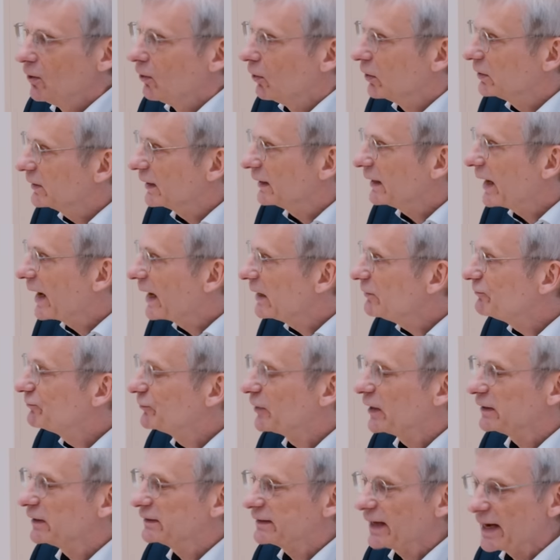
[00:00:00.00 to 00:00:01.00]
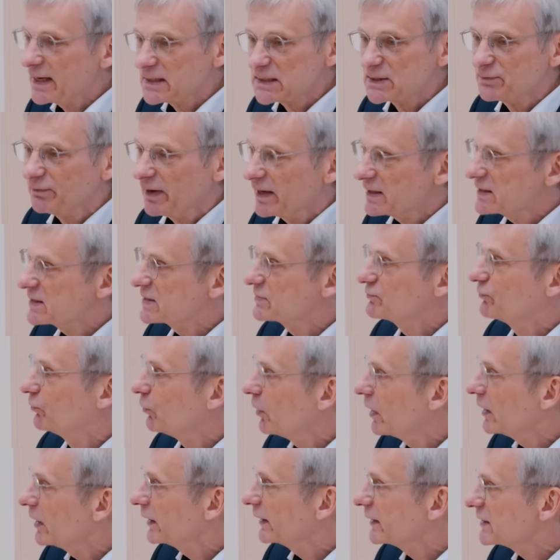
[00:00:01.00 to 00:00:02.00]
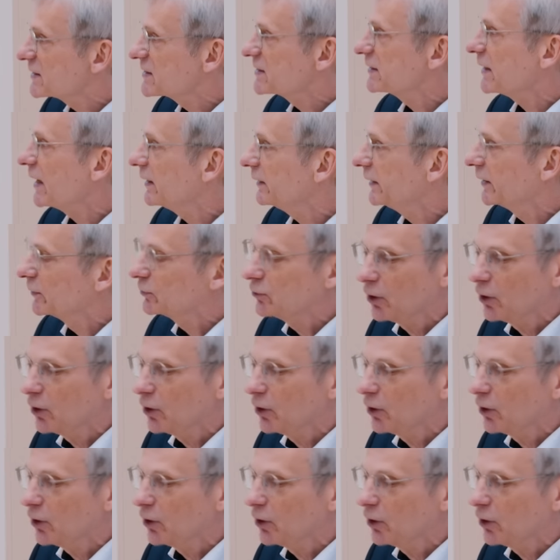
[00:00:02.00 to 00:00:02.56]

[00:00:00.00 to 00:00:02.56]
und allein für das, was vorgestern in